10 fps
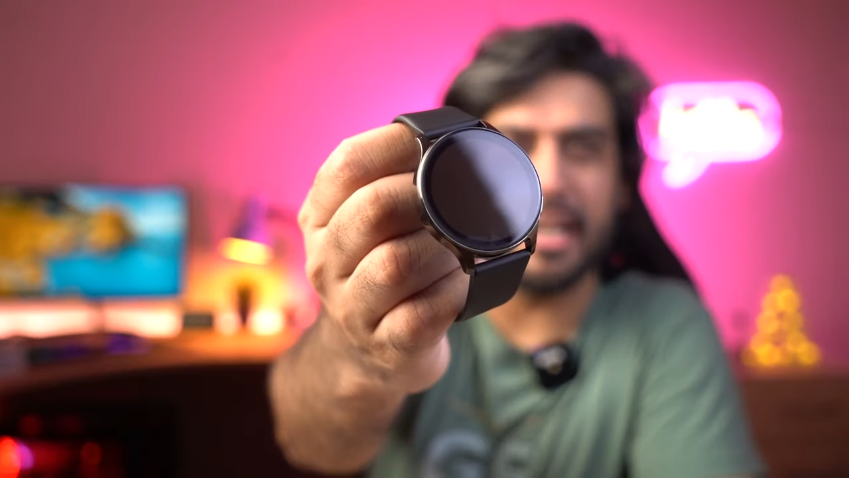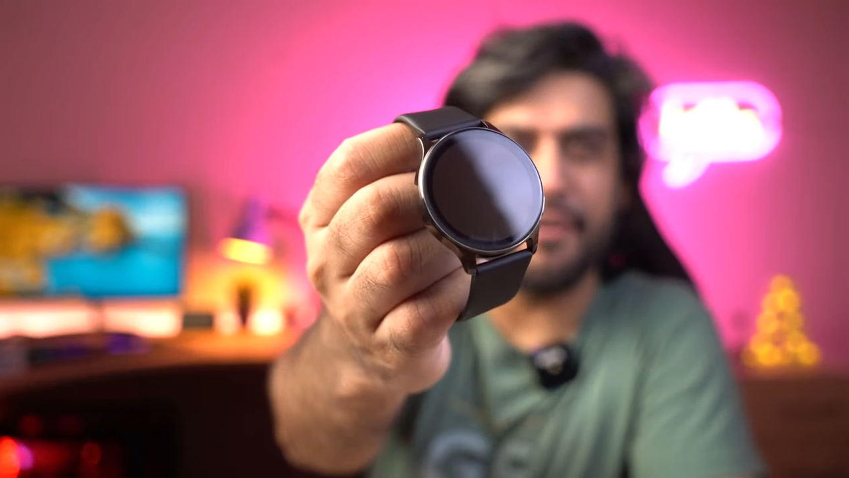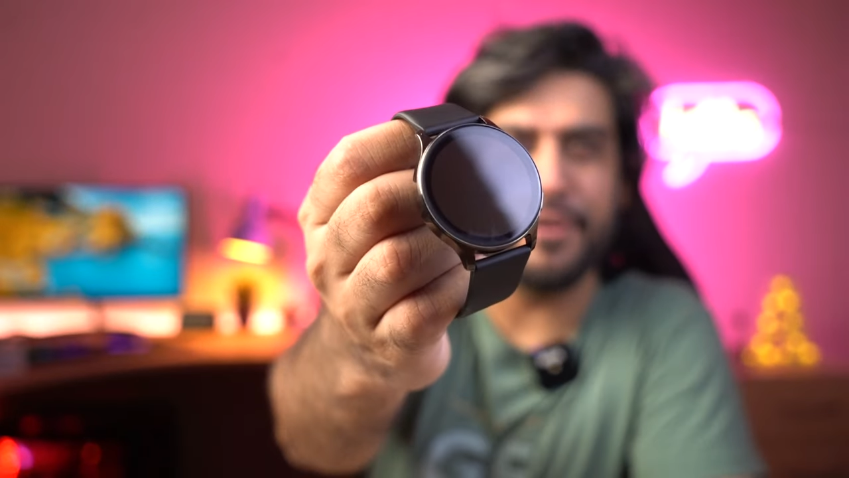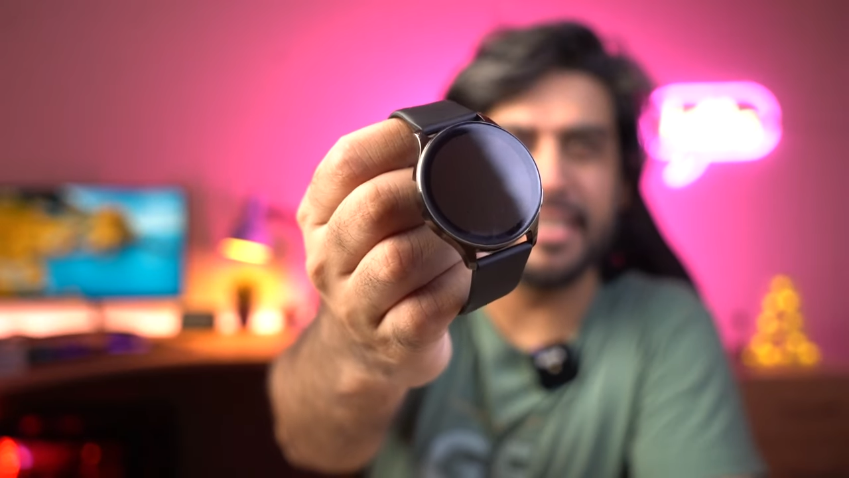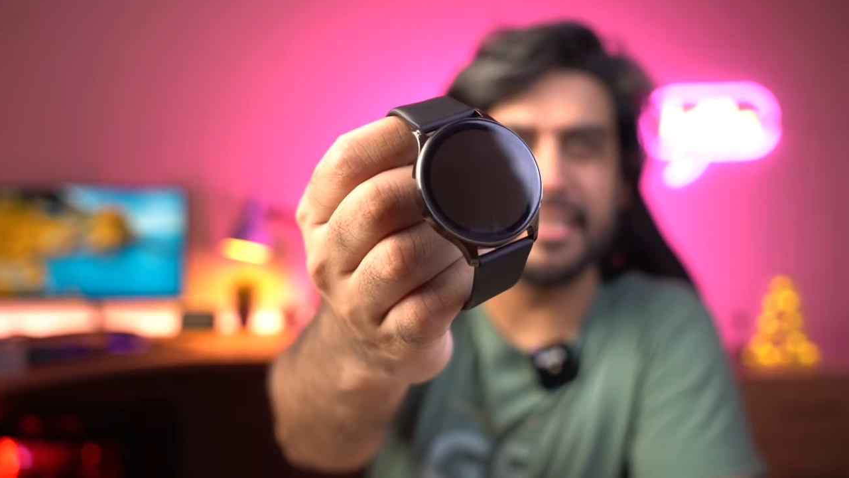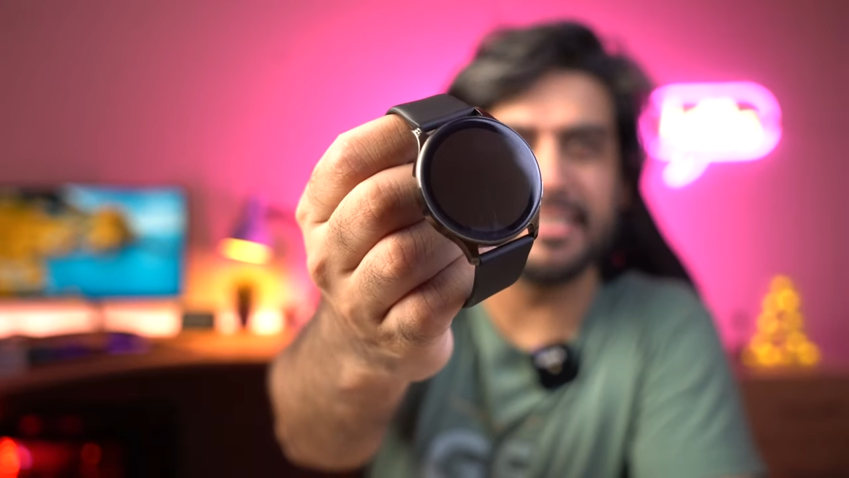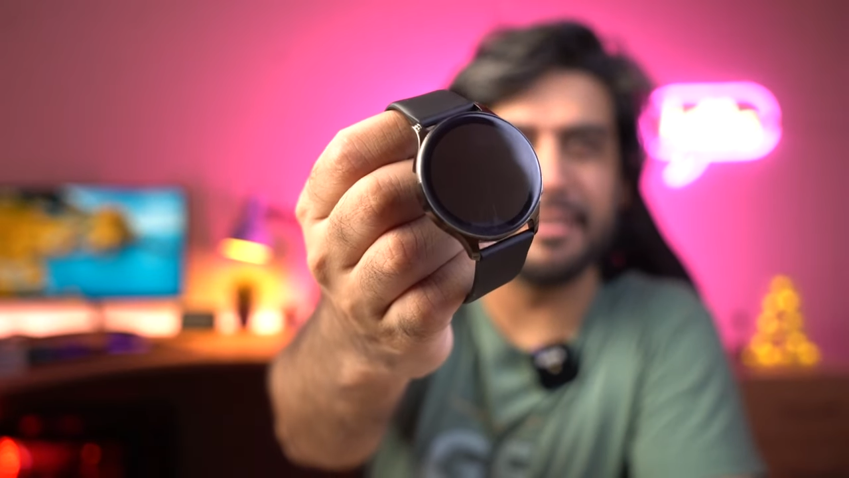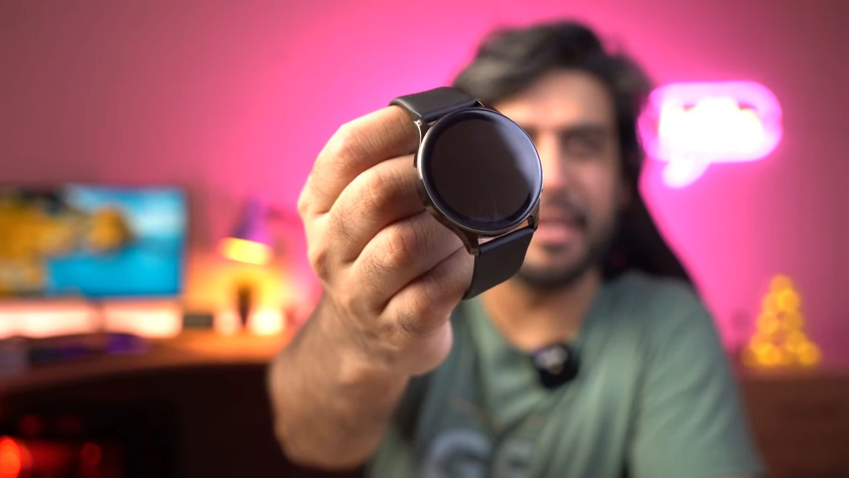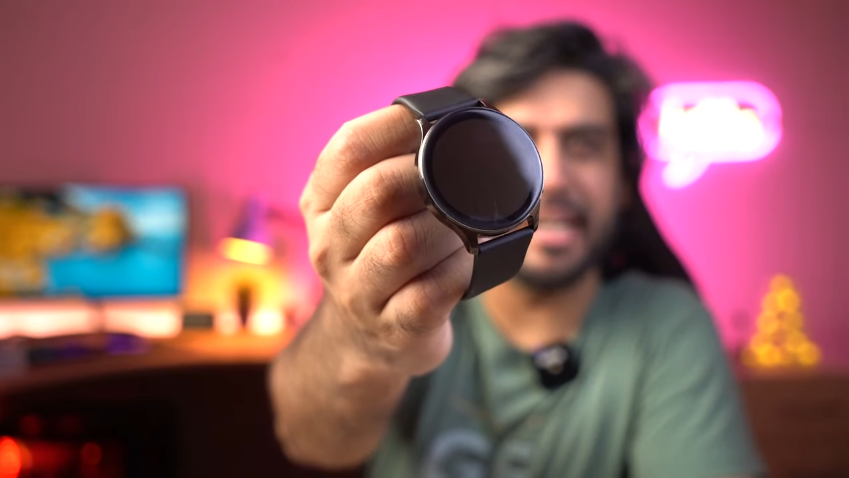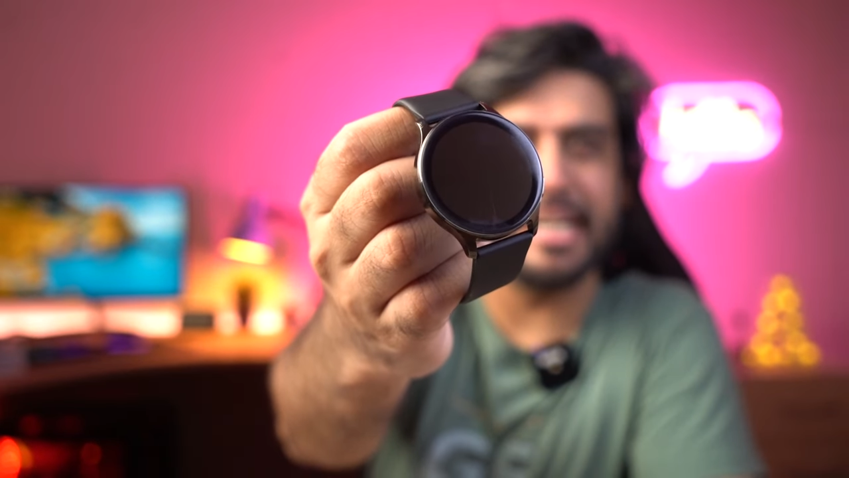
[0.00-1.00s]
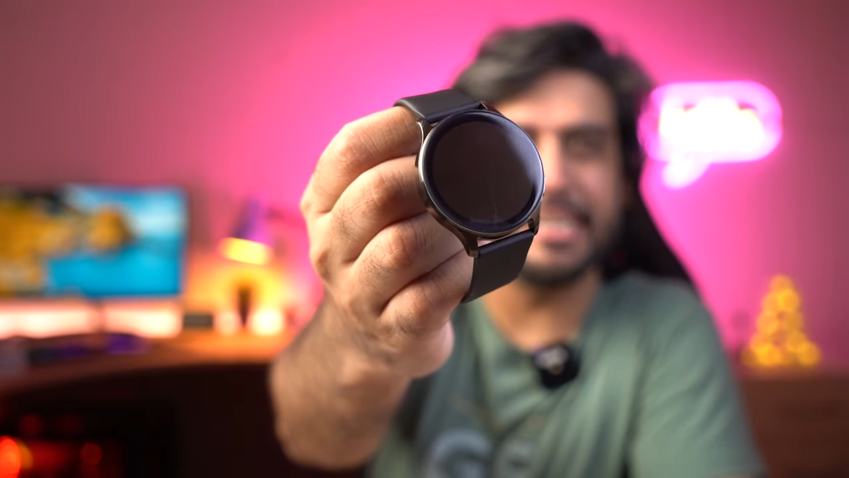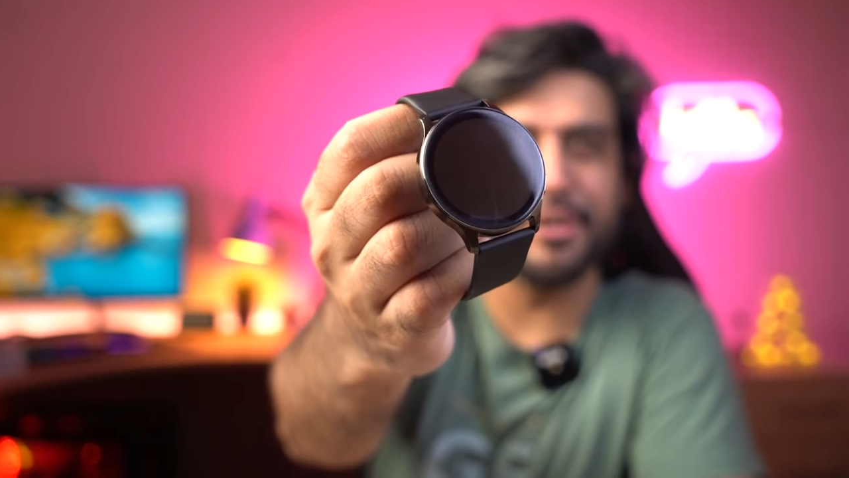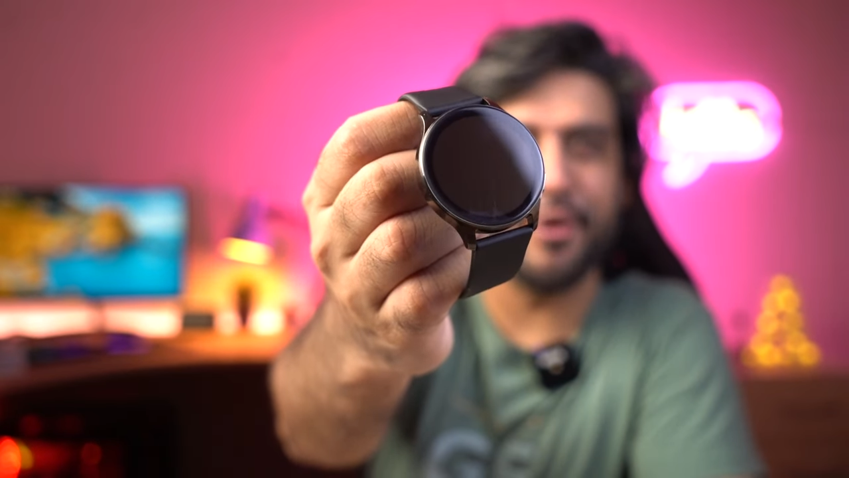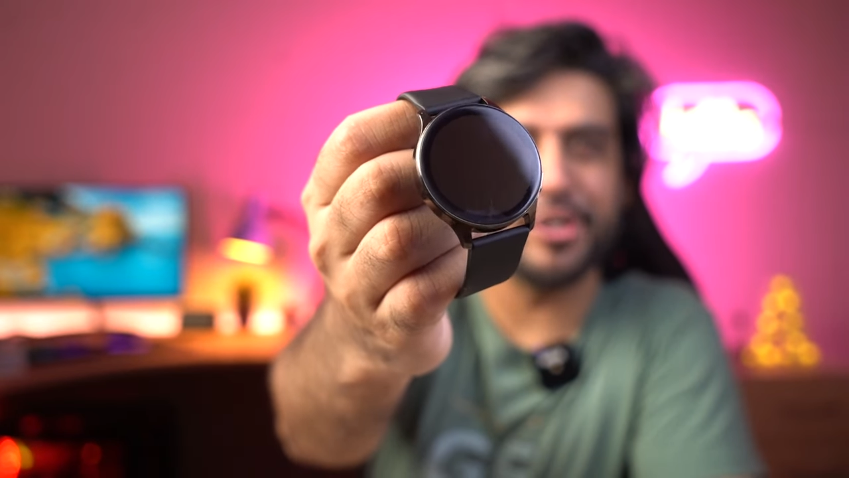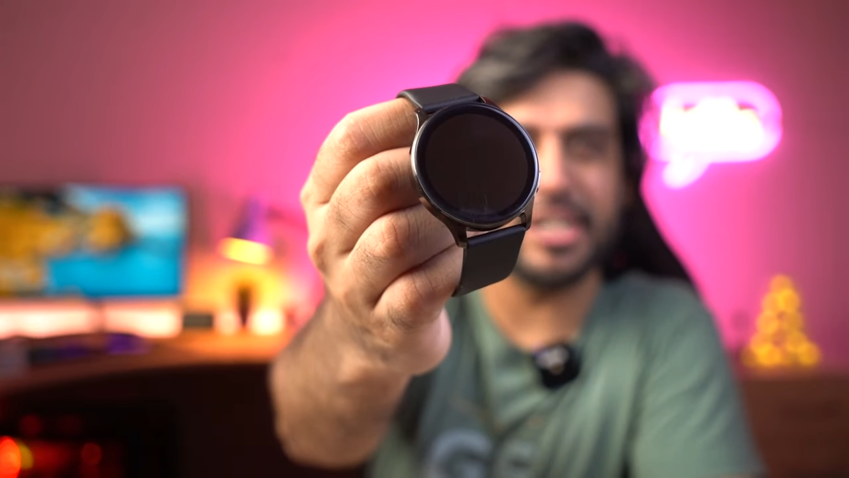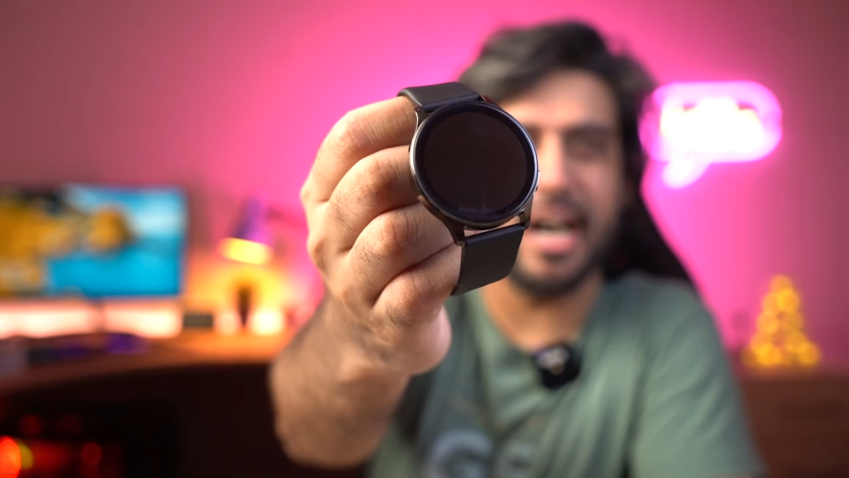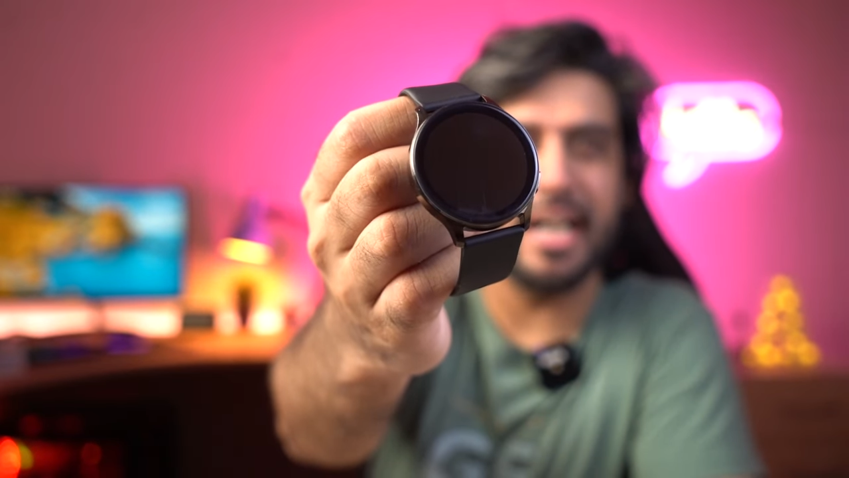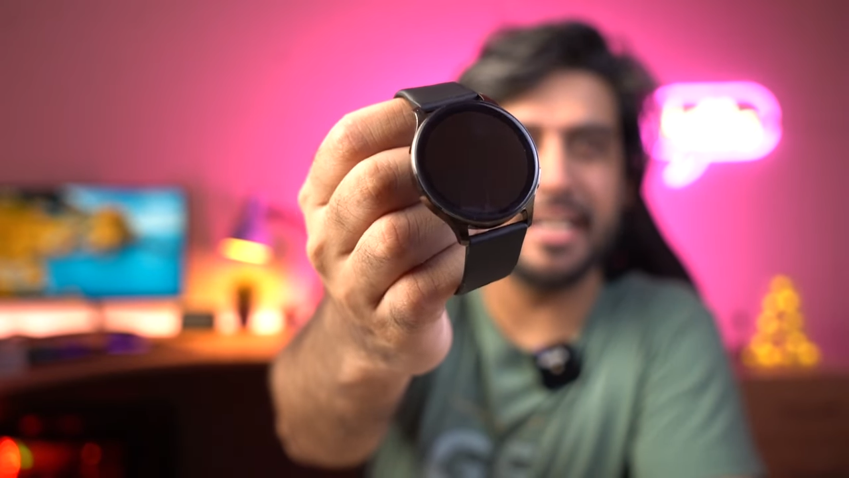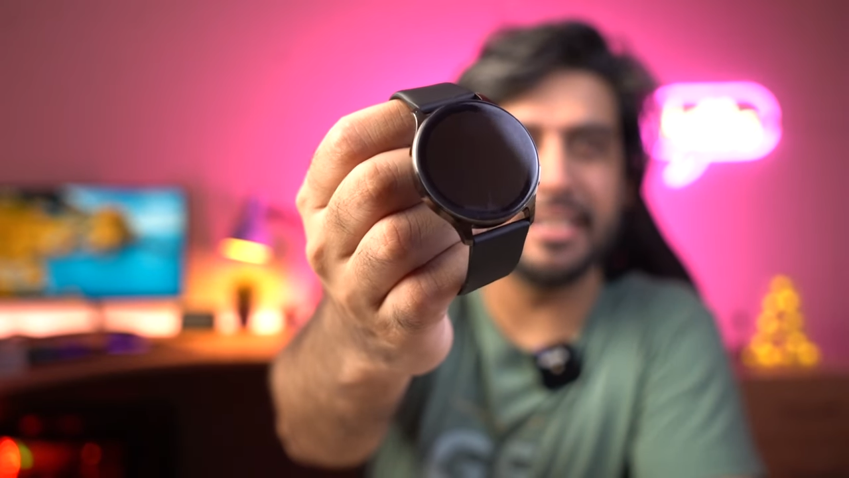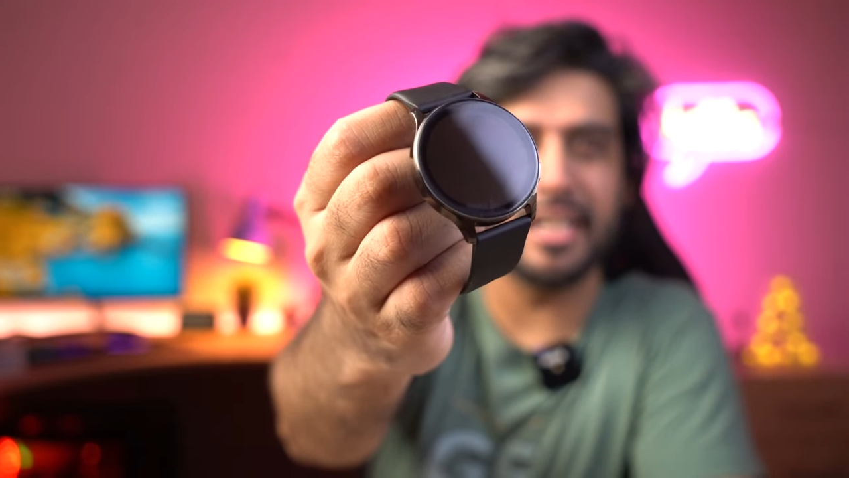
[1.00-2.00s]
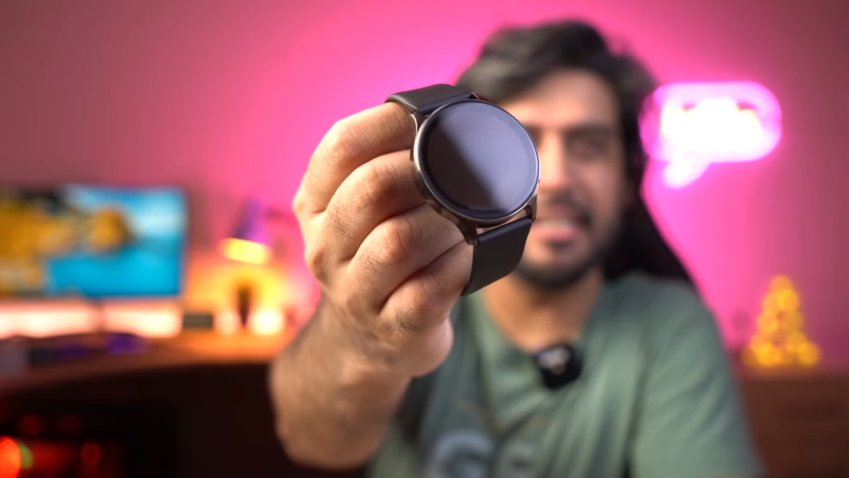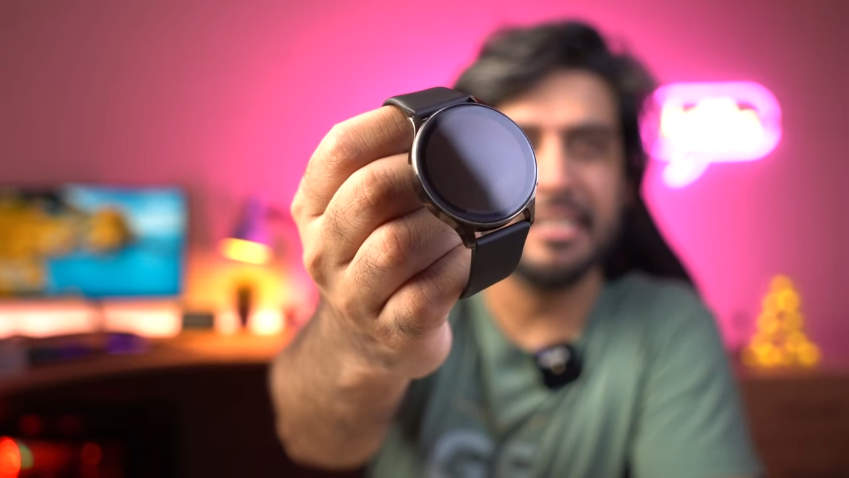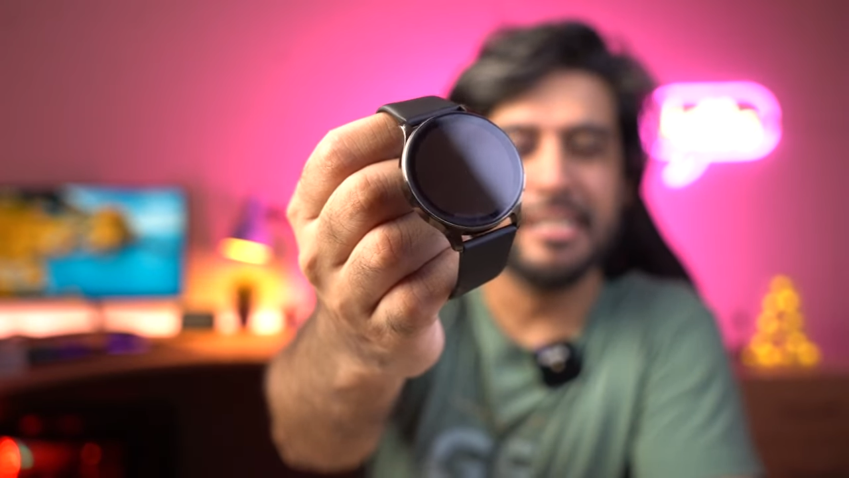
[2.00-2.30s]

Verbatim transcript: काफी हद तक सिमिलर है डीजो वॉच आर की तरह